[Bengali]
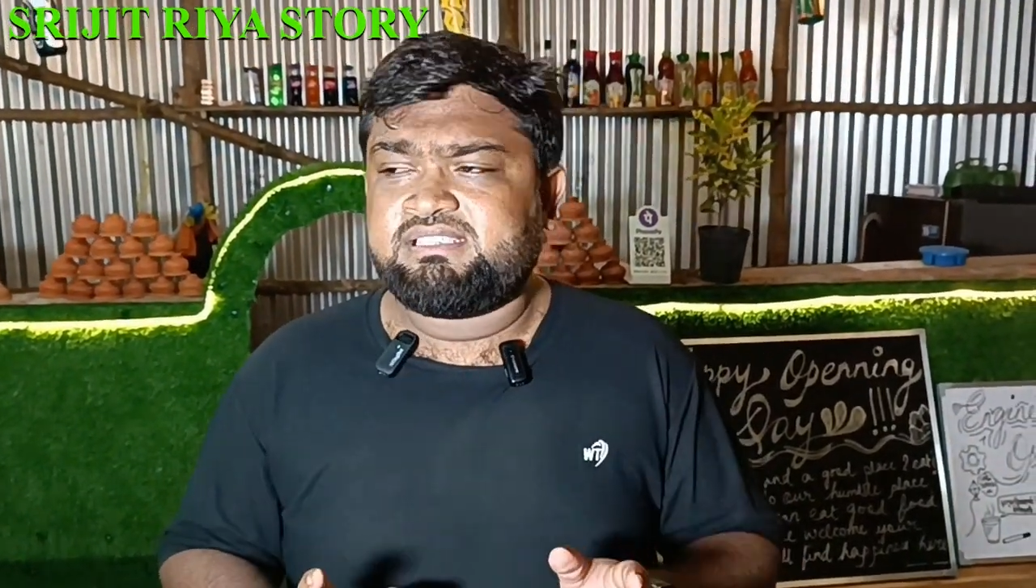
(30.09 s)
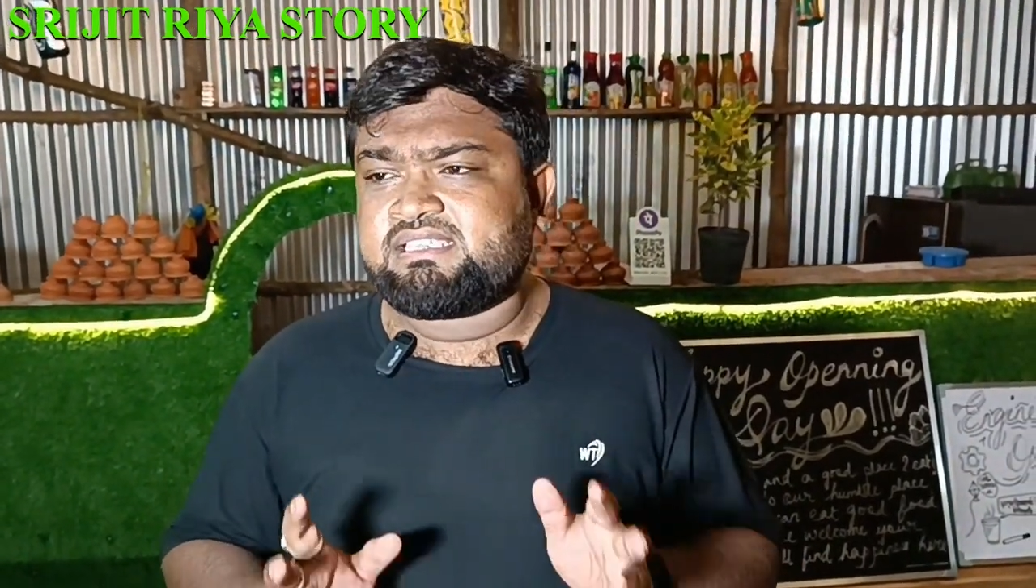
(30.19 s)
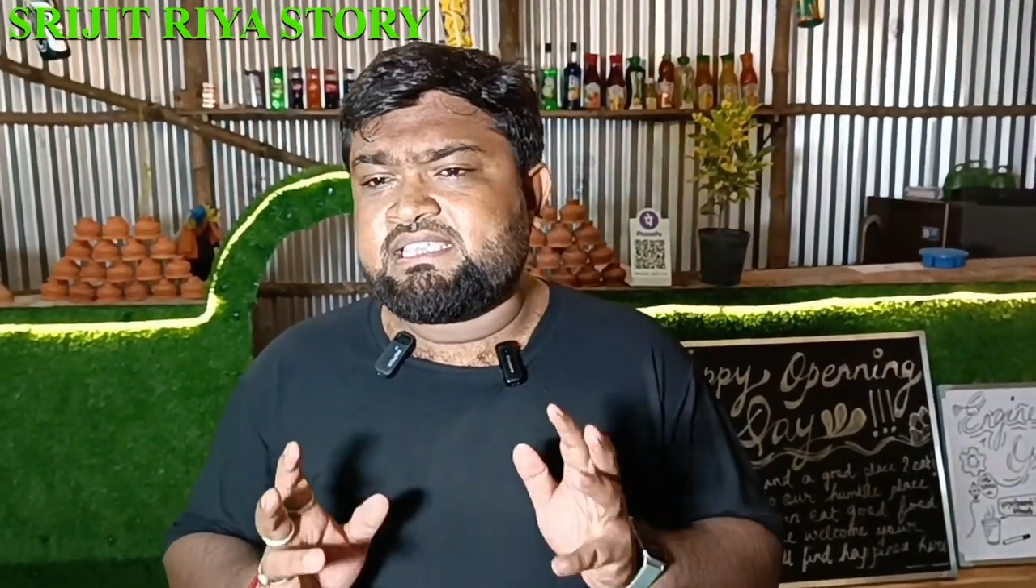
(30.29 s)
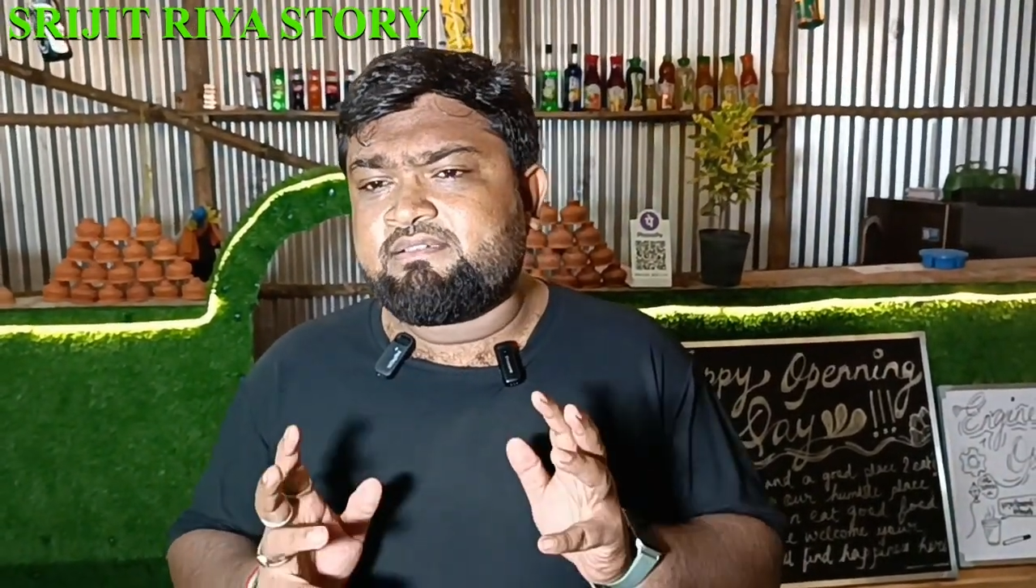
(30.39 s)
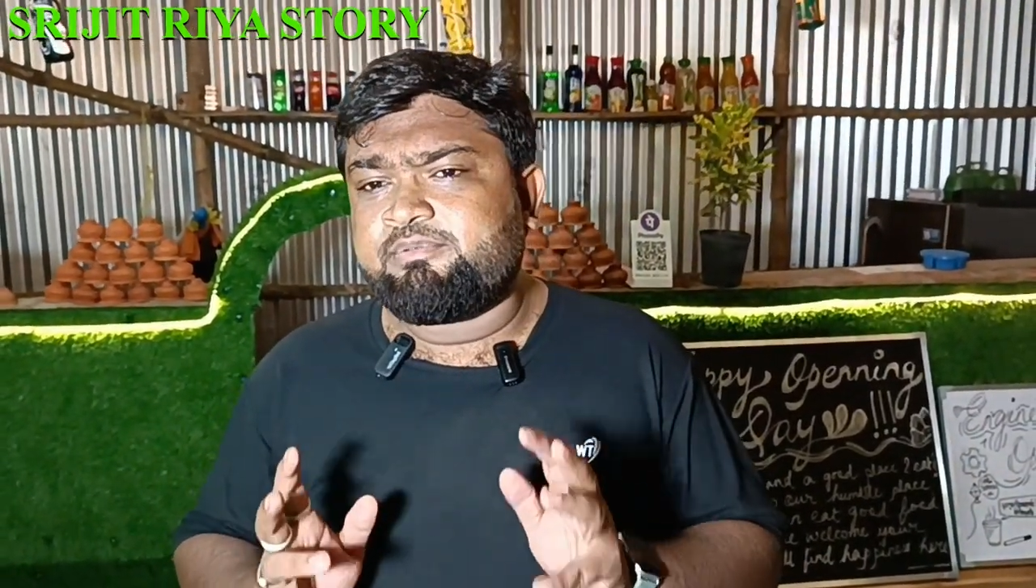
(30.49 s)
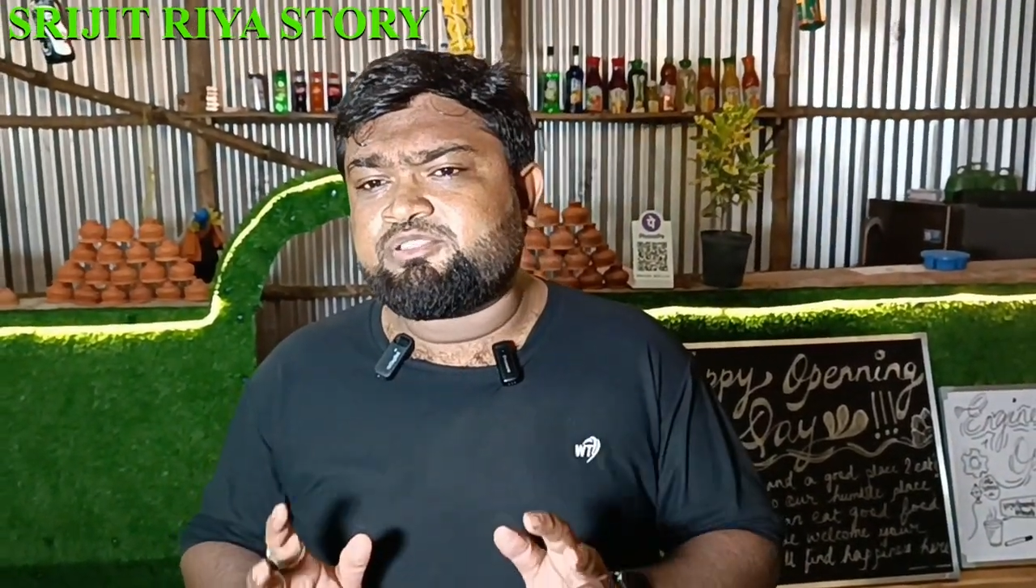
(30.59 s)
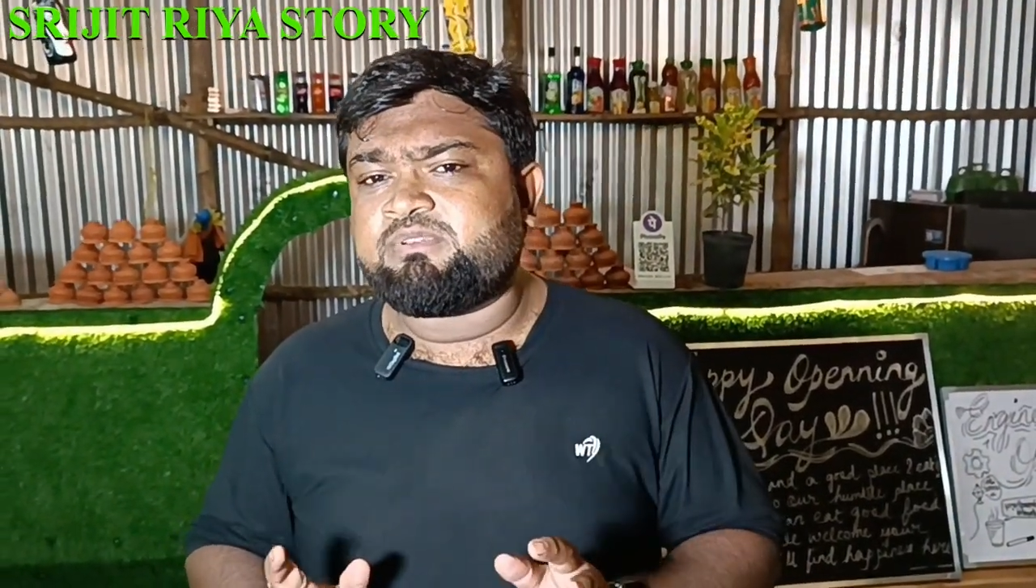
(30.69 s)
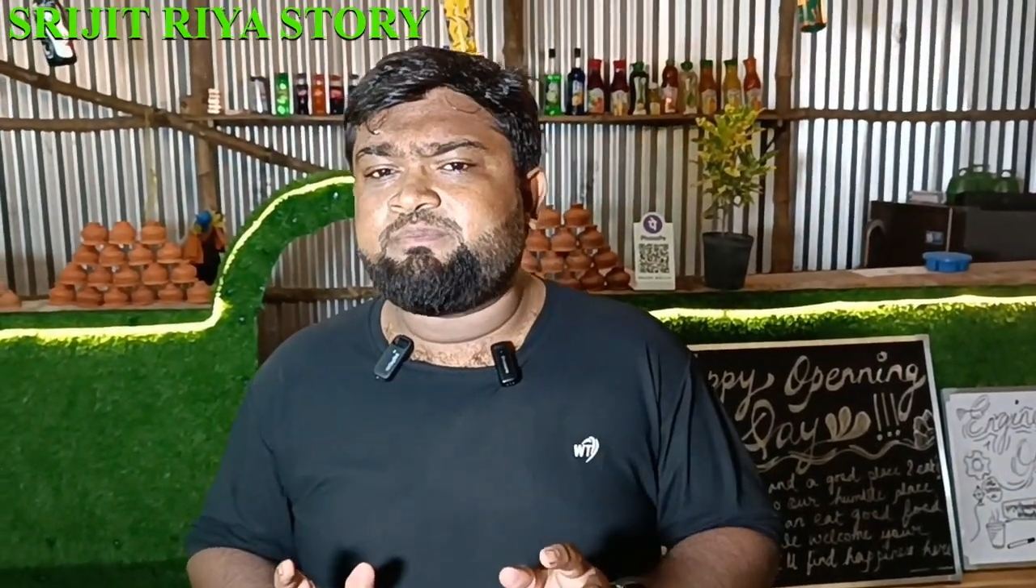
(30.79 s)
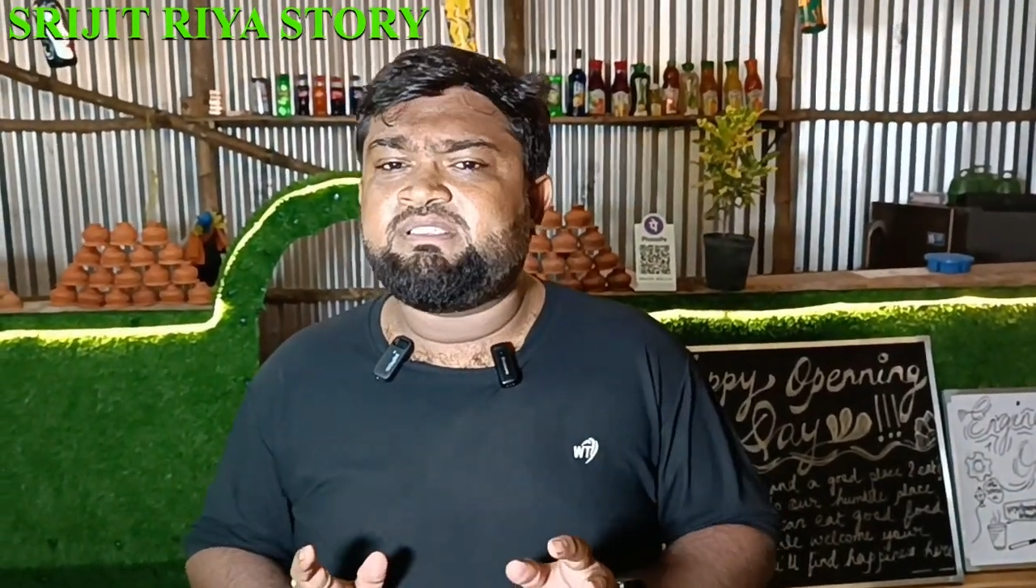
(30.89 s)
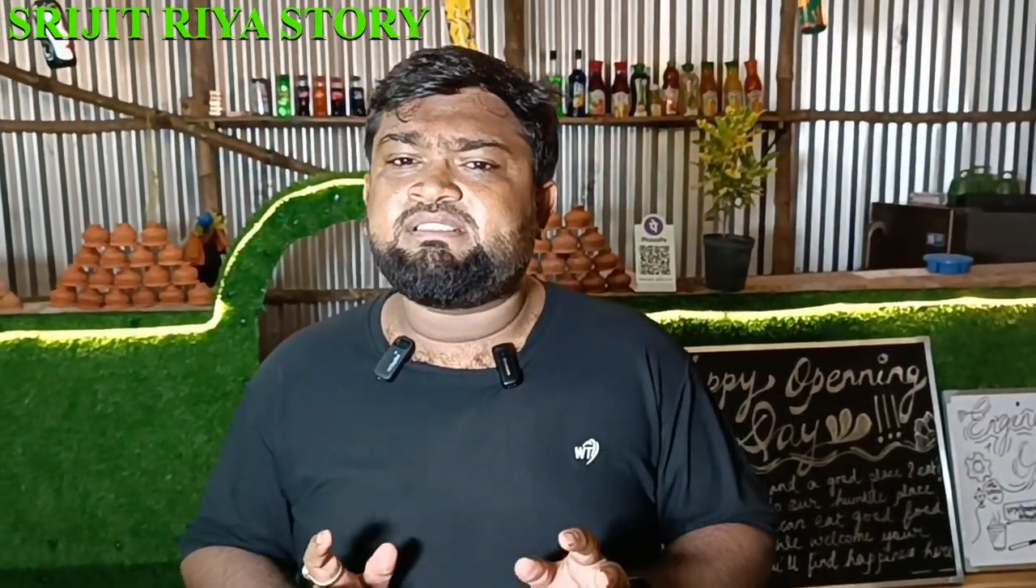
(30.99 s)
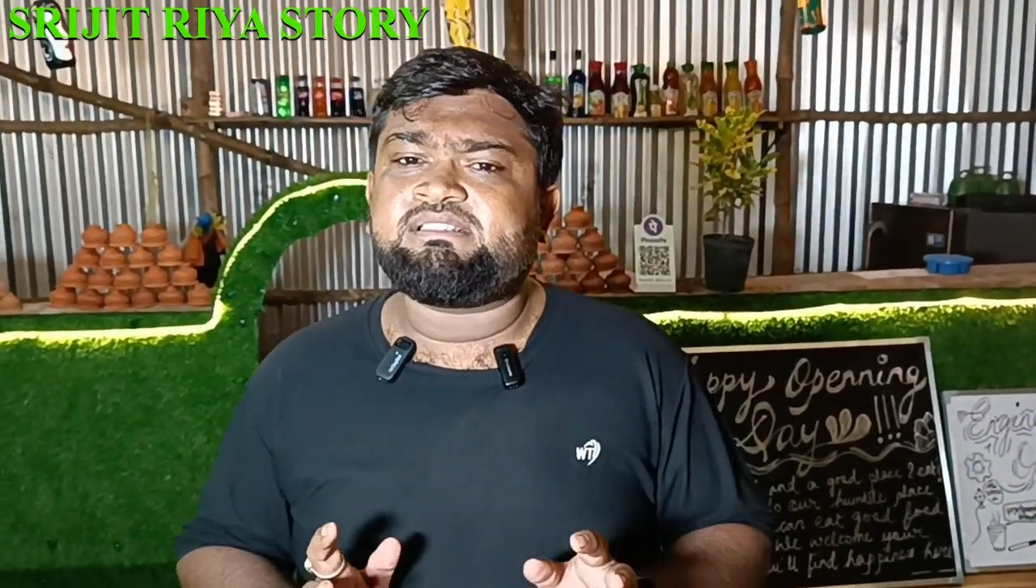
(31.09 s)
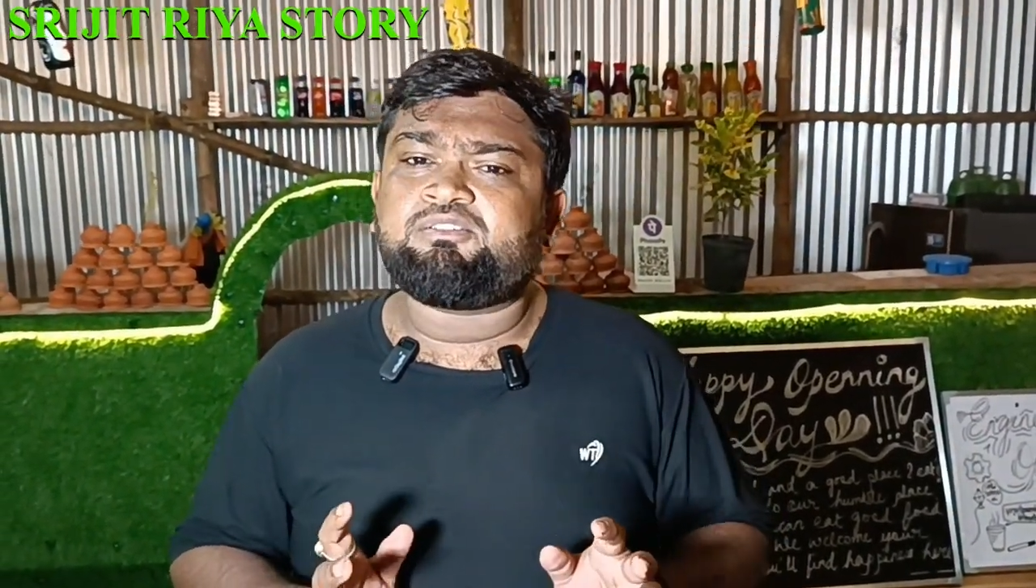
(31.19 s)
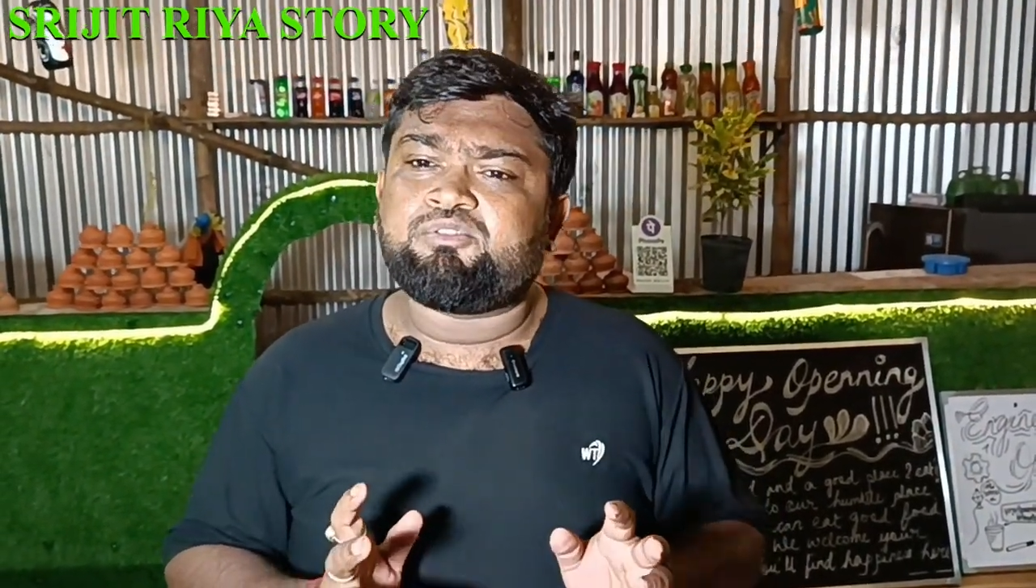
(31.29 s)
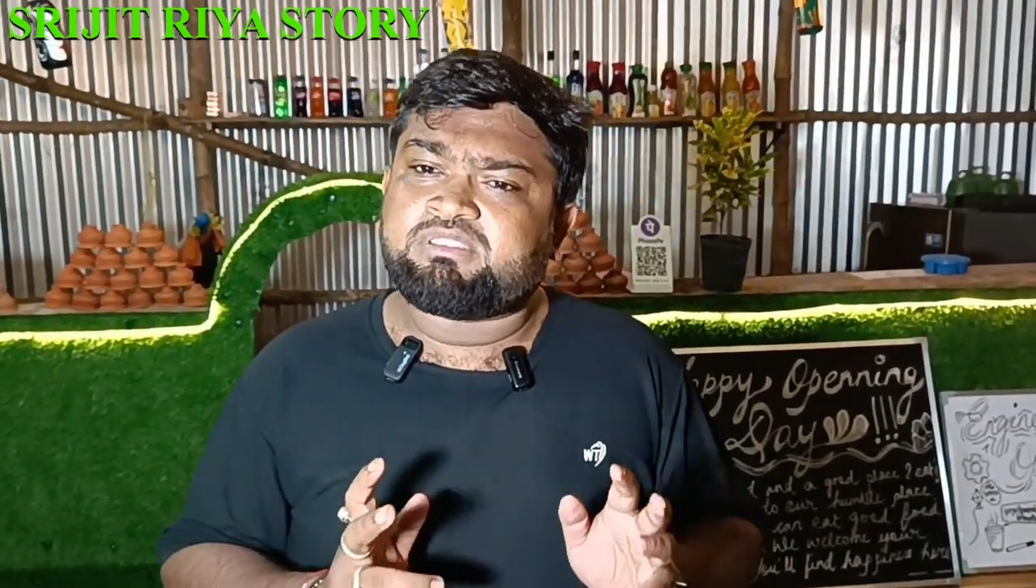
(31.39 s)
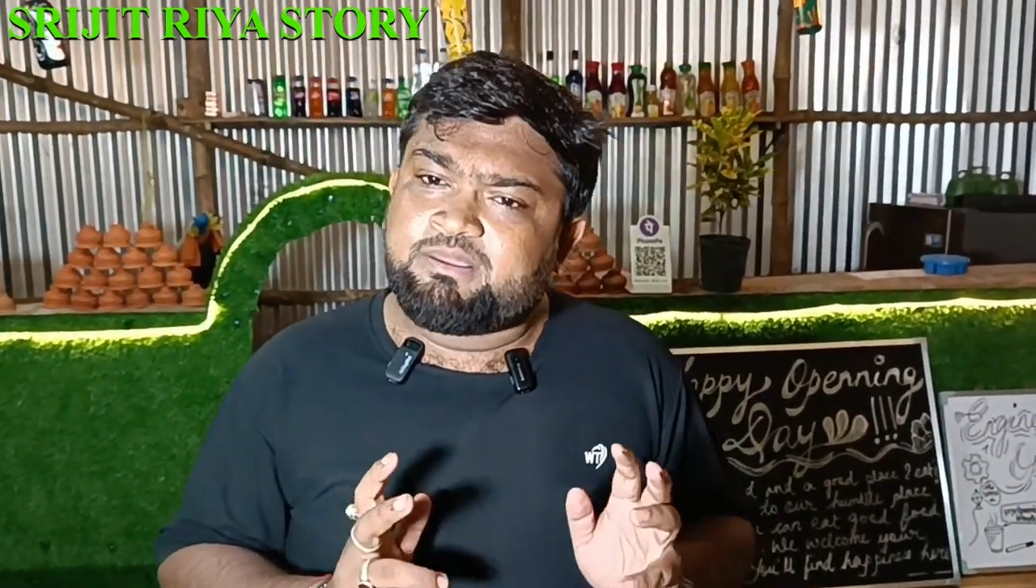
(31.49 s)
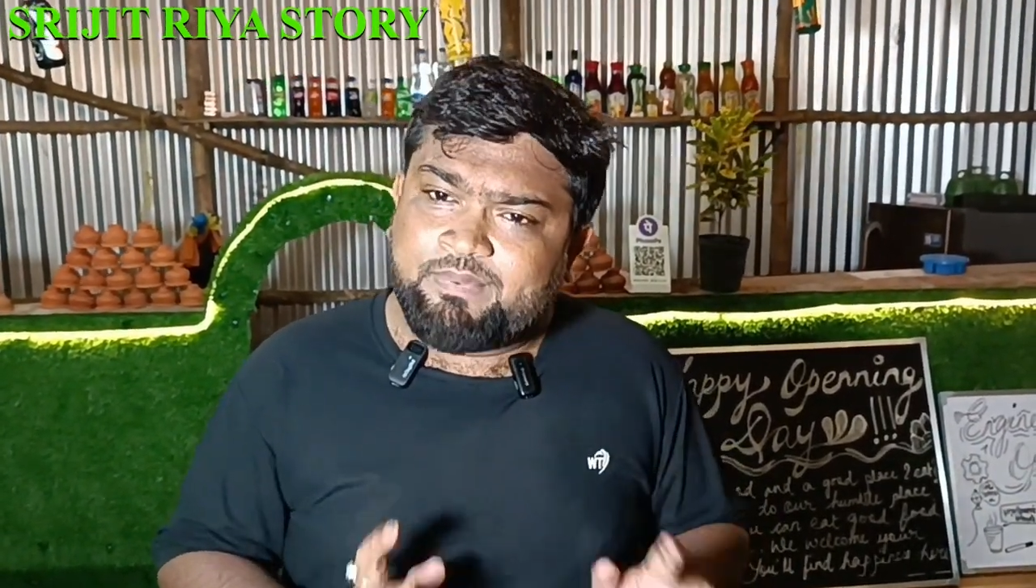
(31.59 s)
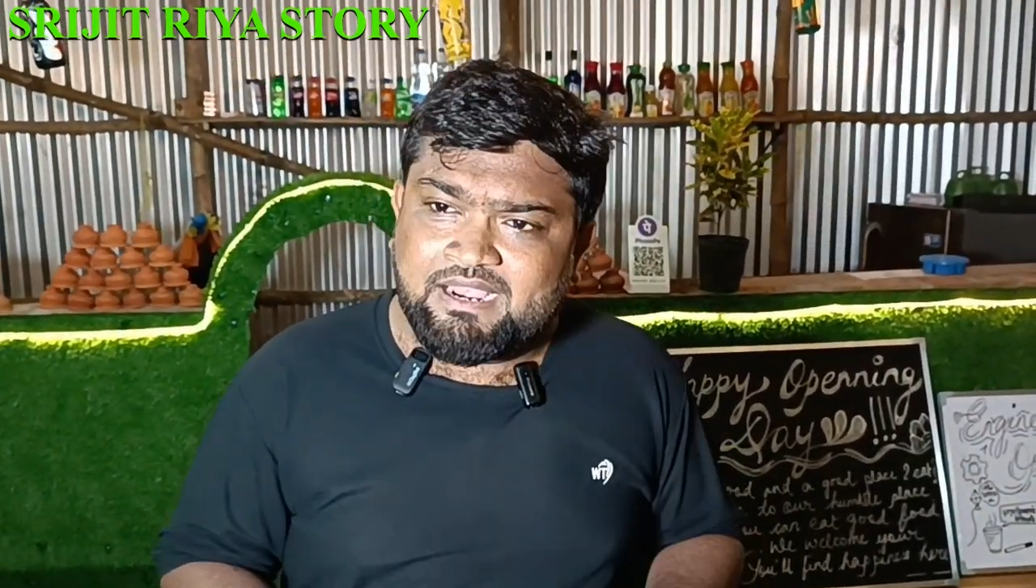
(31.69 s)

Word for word: যে কীভাবে তোমরা বিজনেসটা করতে